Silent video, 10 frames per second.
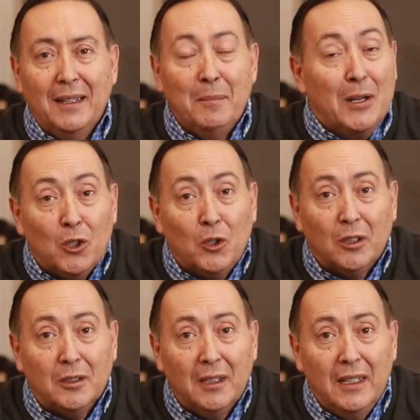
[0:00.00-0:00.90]

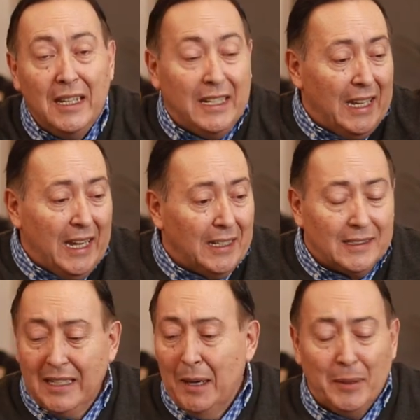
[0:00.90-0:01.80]
mayor. ¿Y qué
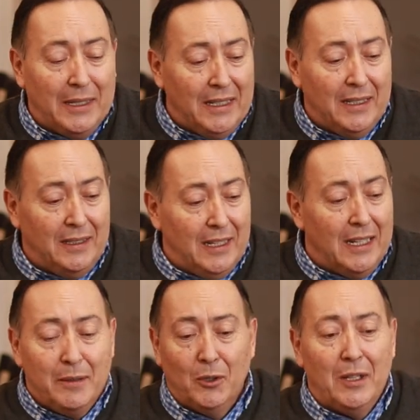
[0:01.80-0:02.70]
es que aprendí ¿Diez
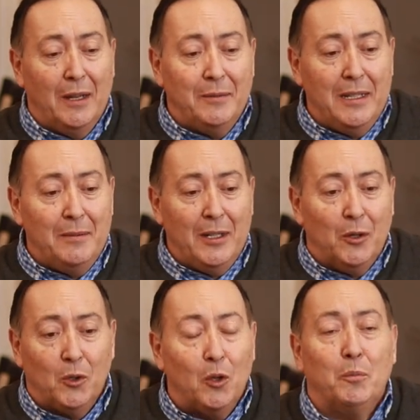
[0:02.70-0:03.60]
libros de la Biblia
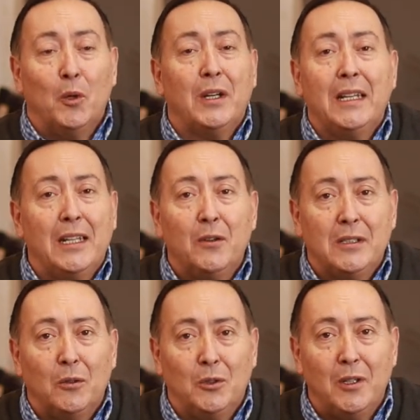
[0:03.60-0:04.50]
o por qué tengo
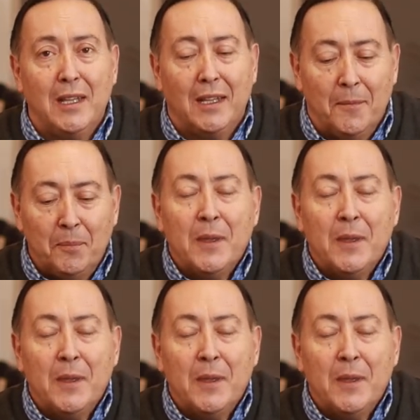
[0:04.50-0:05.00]
esa autoridad?